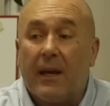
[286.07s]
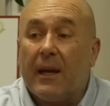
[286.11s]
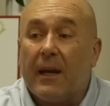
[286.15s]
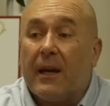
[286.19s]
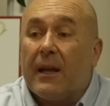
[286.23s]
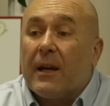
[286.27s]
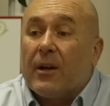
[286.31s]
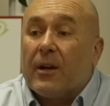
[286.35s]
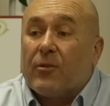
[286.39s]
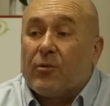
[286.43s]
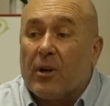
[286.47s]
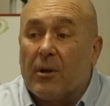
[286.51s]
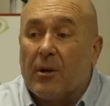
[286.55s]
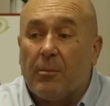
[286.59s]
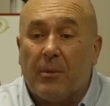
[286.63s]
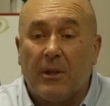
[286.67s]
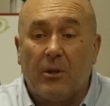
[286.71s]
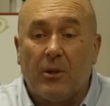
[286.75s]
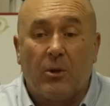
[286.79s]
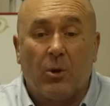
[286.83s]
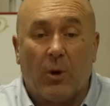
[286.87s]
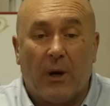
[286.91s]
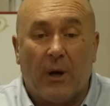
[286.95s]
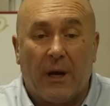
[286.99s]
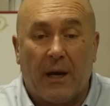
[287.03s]
il
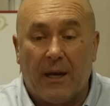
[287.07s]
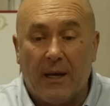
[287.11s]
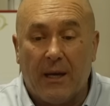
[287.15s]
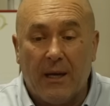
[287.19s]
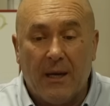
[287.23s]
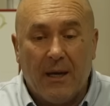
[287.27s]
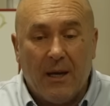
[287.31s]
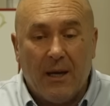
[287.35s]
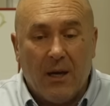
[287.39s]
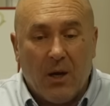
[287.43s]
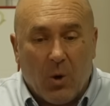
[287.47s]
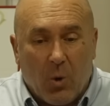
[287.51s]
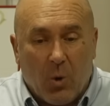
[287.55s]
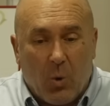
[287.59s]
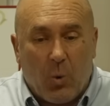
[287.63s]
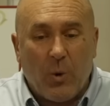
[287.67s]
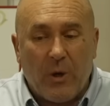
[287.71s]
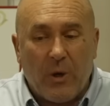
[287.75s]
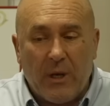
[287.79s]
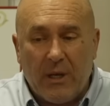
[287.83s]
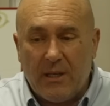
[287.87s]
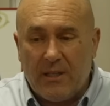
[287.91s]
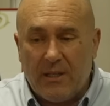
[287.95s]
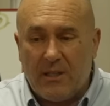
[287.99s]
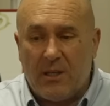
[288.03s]
ragionamento è
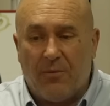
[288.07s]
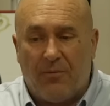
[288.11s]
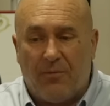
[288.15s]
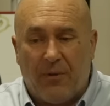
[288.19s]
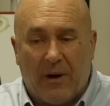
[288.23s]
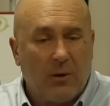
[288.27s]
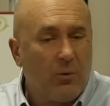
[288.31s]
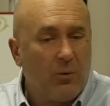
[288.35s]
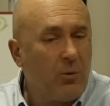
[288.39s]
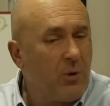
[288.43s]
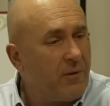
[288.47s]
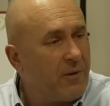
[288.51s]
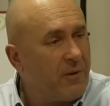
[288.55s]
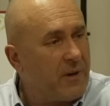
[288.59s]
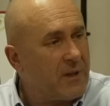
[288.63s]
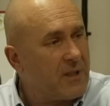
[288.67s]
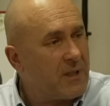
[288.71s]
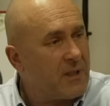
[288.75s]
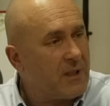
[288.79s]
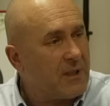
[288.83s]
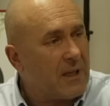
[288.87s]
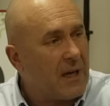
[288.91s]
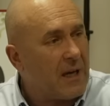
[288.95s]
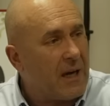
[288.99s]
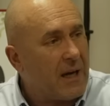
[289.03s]
qui si fa
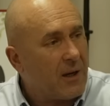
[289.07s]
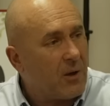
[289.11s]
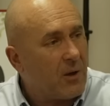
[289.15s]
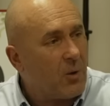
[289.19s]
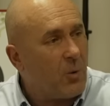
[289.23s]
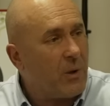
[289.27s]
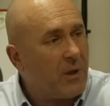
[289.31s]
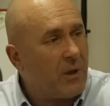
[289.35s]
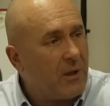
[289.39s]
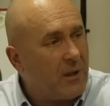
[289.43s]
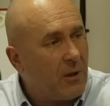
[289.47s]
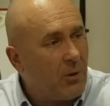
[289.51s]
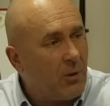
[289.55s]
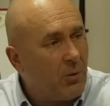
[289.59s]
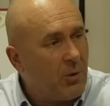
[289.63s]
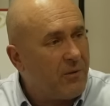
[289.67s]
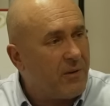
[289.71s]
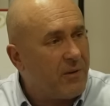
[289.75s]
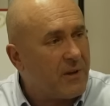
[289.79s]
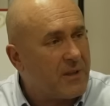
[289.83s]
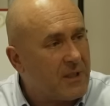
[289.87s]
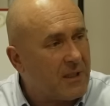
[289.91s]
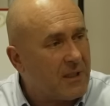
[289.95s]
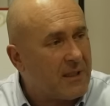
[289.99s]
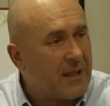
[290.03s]
l'università, quindi
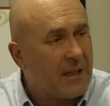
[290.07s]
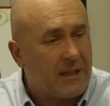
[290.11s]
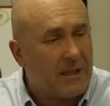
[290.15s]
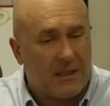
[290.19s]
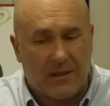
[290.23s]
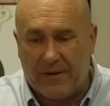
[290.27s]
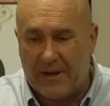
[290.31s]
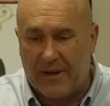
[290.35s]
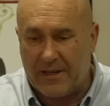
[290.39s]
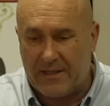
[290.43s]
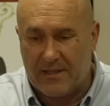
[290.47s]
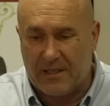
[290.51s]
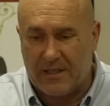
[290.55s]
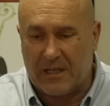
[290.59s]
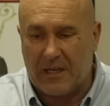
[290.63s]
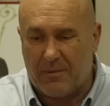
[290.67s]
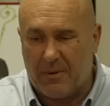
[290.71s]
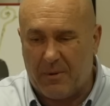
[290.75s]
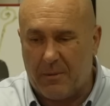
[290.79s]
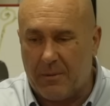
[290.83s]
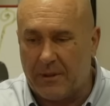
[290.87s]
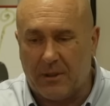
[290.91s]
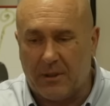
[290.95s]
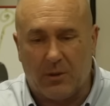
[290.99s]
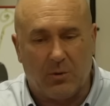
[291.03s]
l'università deve essere
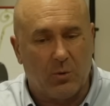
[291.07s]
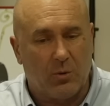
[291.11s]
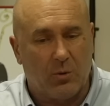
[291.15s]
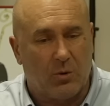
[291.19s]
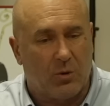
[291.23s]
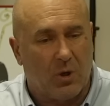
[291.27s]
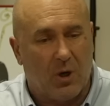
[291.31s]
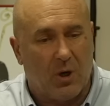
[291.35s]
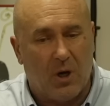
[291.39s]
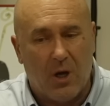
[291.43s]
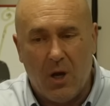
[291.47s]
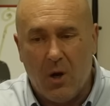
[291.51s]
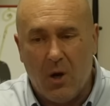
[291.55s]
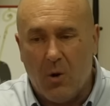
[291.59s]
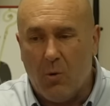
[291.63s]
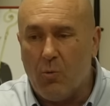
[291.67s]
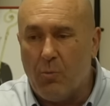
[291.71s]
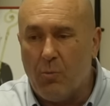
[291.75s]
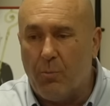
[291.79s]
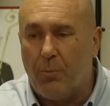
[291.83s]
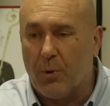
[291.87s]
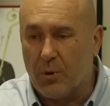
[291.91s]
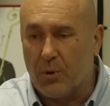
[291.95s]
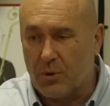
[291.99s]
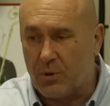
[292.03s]
prima di tutto un
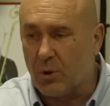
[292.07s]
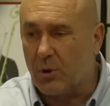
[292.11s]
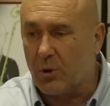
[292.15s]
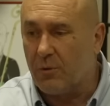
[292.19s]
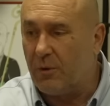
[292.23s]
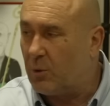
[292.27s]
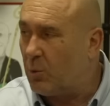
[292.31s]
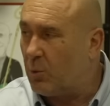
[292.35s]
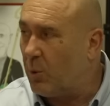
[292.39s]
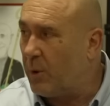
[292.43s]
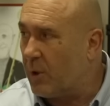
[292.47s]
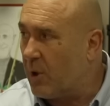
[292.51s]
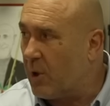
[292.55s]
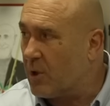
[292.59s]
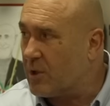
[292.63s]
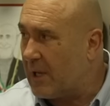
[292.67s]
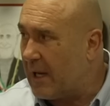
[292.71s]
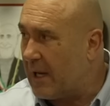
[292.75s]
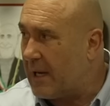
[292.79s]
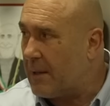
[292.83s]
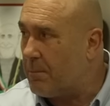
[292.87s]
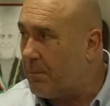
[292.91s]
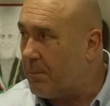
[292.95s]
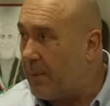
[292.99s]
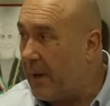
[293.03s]
posto dove tu le cose
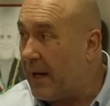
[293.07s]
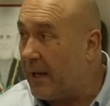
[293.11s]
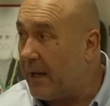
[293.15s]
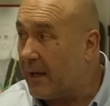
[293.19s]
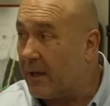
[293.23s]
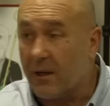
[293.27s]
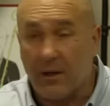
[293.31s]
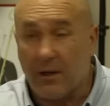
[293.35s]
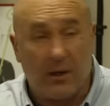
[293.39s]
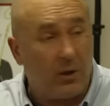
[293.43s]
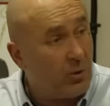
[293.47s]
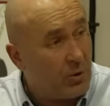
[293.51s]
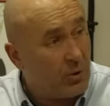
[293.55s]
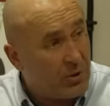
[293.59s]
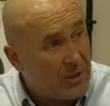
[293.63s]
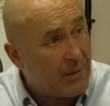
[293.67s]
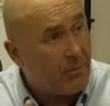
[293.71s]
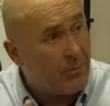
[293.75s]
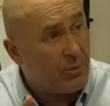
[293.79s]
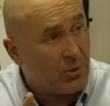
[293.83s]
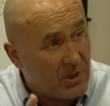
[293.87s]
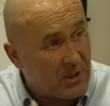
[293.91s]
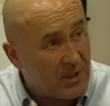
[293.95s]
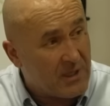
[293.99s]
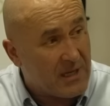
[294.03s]
le impari.
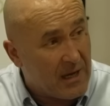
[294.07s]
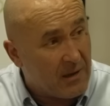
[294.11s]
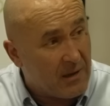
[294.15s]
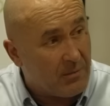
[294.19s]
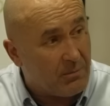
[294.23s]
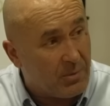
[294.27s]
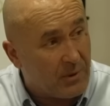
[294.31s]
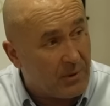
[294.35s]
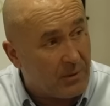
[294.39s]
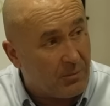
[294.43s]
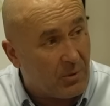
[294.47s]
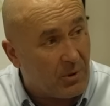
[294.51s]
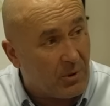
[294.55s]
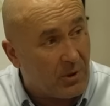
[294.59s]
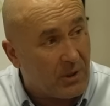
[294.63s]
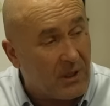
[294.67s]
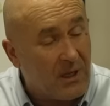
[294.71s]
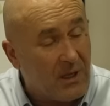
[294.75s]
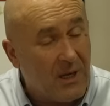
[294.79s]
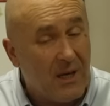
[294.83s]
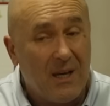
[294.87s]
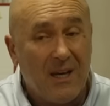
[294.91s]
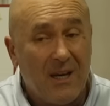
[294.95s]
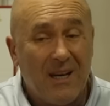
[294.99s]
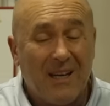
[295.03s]
Ricordiamoci sempre poi
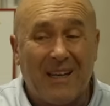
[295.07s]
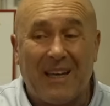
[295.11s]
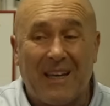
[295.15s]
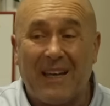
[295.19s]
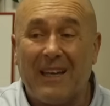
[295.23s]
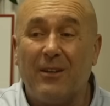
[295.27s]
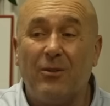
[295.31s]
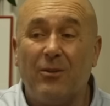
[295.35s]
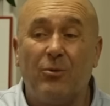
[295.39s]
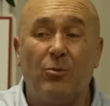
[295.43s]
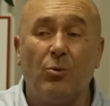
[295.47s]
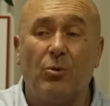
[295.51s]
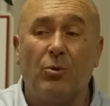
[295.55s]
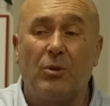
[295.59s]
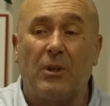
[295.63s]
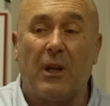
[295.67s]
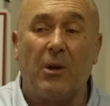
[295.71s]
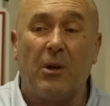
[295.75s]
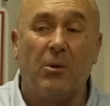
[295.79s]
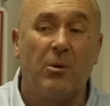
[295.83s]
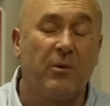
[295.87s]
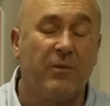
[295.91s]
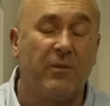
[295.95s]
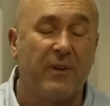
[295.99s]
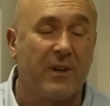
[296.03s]
che in tutte le
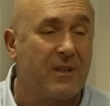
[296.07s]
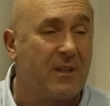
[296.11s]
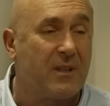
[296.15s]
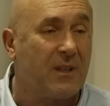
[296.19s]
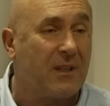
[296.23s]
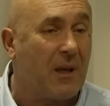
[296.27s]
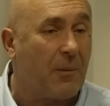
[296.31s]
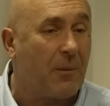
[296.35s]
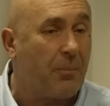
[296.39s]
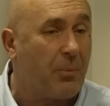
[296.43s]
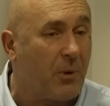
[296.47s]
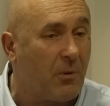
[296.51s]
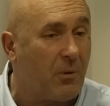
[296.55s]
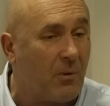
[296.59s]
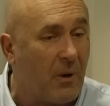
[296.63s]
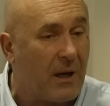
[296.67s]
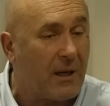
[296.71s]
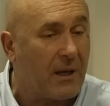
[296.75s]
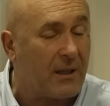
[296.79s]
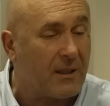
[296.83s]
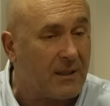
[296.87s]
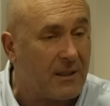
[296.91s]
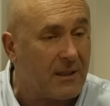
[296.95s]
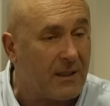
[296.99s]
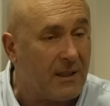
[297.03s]
università
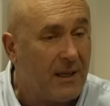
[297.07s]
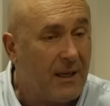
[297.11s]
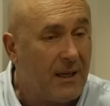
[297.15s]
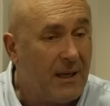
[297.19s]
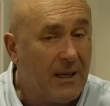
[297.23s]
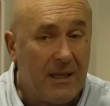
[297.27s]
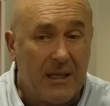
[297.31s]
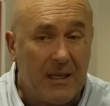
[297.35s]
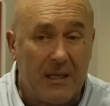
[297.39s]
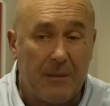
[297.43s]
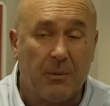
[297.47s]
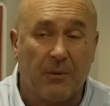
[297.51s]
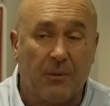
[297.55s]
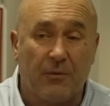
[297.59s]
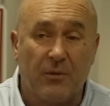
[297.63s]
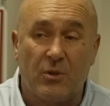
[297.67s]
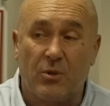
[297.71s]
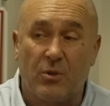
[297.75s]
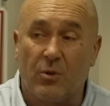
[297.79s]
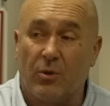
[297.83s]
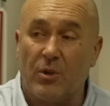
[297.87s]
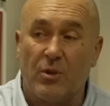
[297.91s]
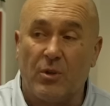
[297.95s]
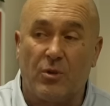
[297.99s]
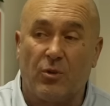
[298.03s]
private i
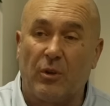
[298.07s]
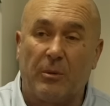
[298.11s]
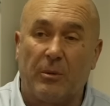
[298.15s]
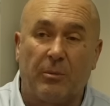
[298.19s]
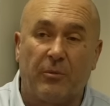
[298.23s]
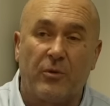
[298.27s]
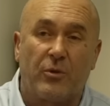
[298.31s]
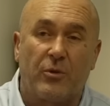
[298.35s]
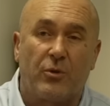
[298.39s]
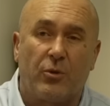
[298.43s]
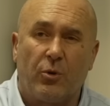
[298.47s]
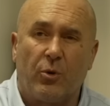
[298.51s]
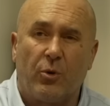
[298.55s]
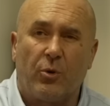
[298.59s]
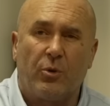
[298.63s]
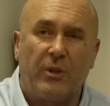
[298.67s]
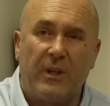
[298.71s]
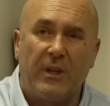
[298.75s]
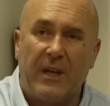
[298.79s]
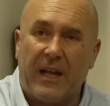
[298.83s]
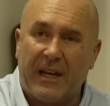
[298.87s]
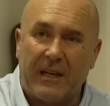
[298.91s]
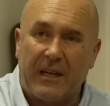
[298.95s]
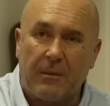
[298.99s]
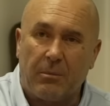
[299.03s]
professori sono professori
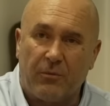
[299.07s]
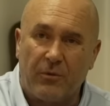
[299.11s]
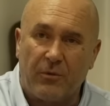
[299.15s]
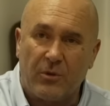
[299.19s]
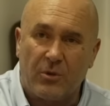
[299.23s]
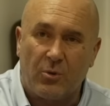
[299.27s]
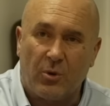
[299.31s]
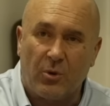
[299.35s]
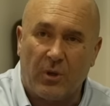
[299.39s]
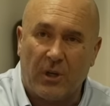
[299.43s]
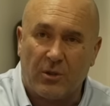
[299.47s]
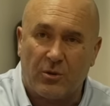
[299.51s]
ordinari, professori